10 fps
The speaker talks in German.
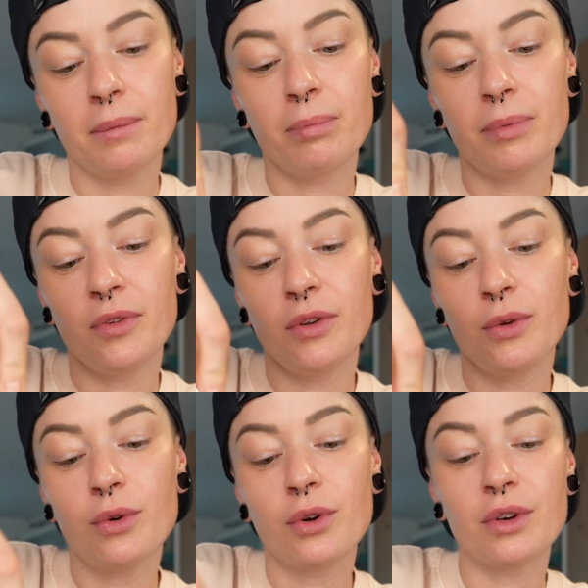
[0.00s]
Mit ein
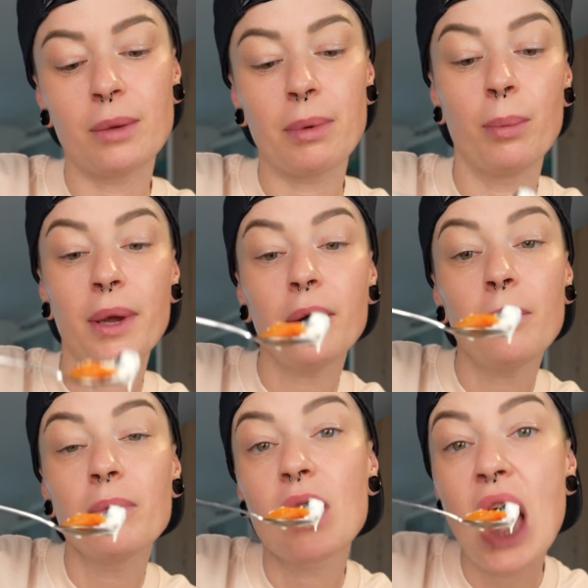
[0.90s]
bisschen Joghurt und eine
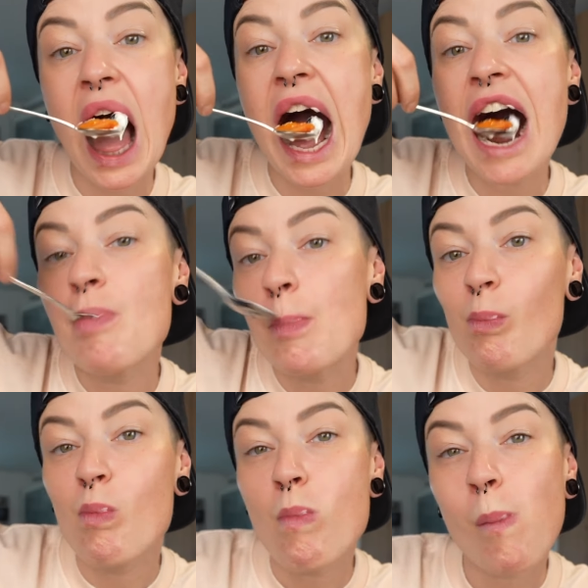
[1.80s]
Blaubeere.
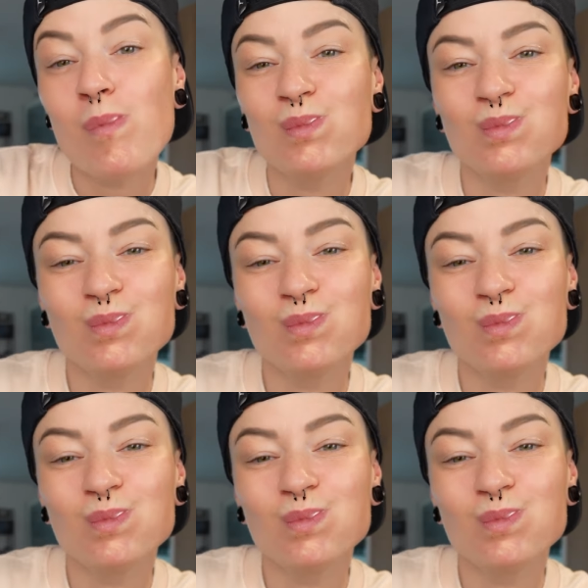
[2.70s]
Mmh.